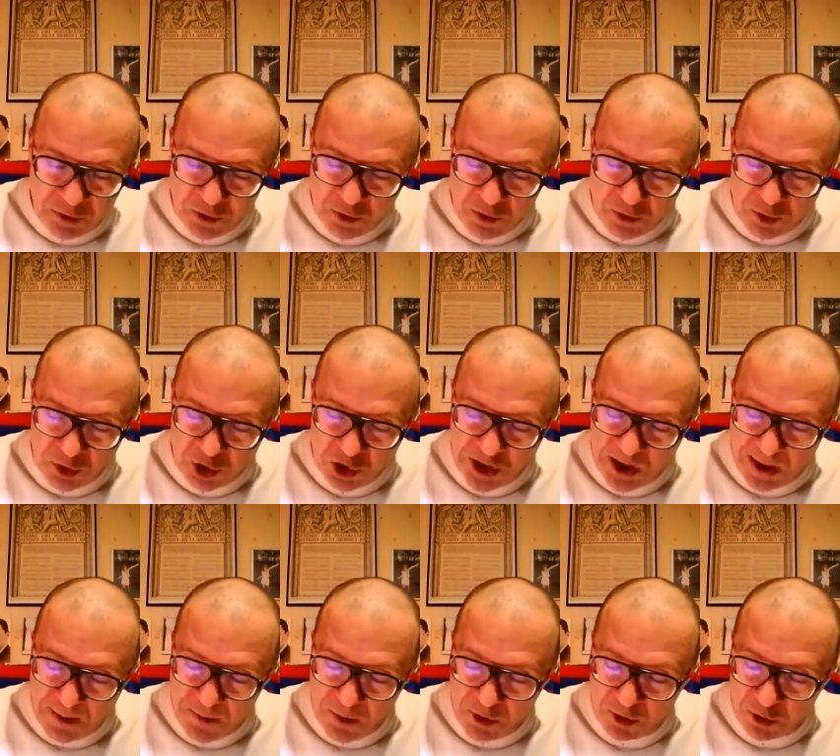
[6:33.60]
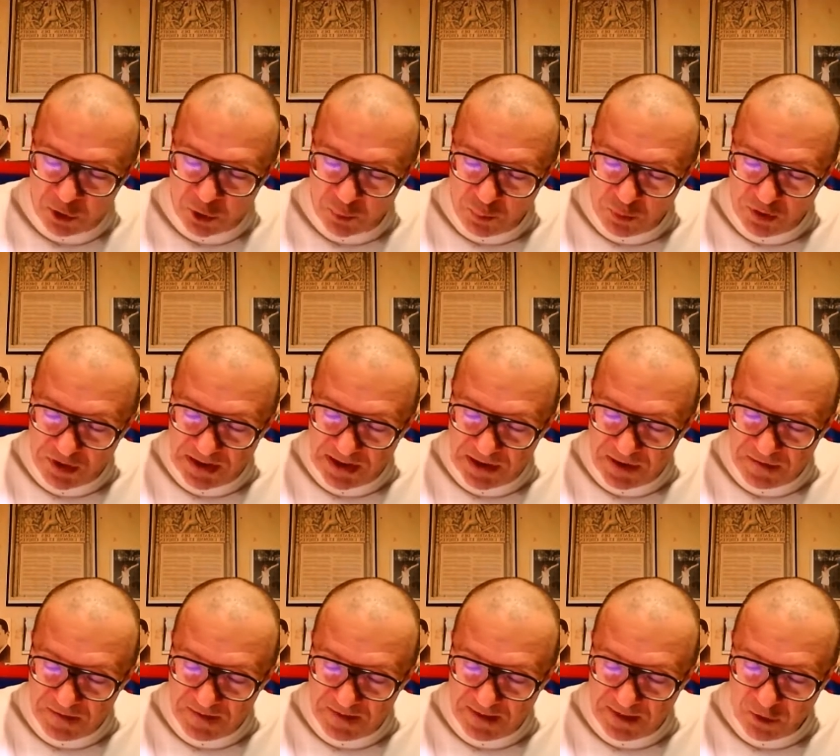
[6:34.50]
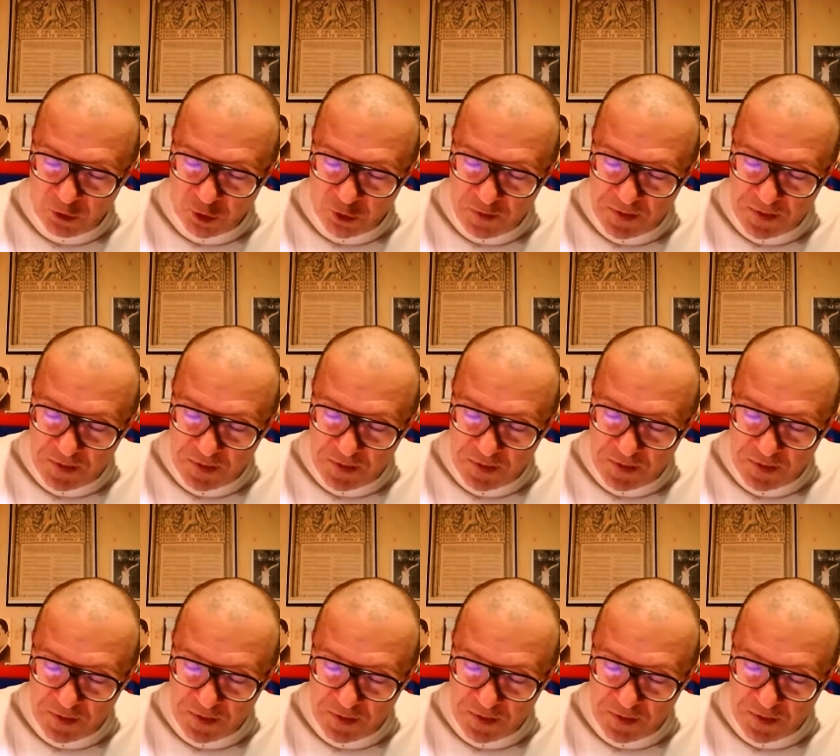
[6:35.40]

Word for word: une charmante petite ville au